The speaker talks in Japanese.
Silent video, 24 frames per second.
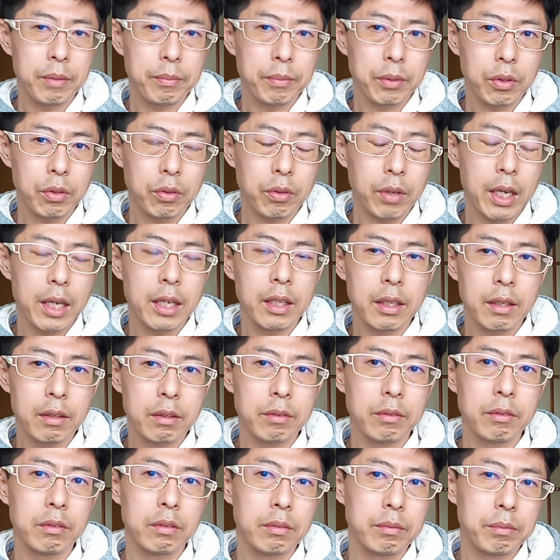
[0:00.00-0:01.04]
でも捉えて
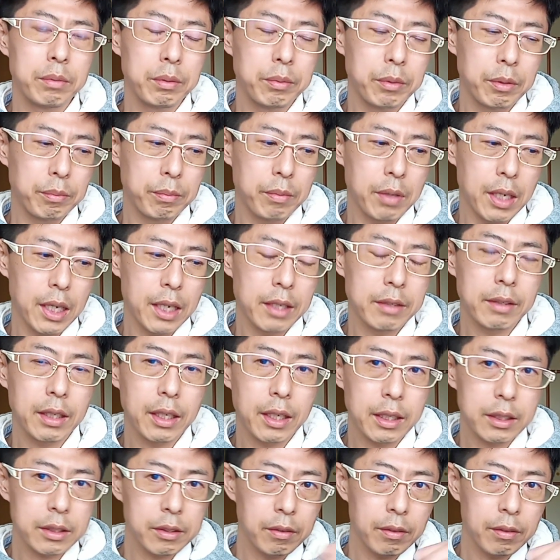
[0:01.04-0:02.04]
る部分もあるから、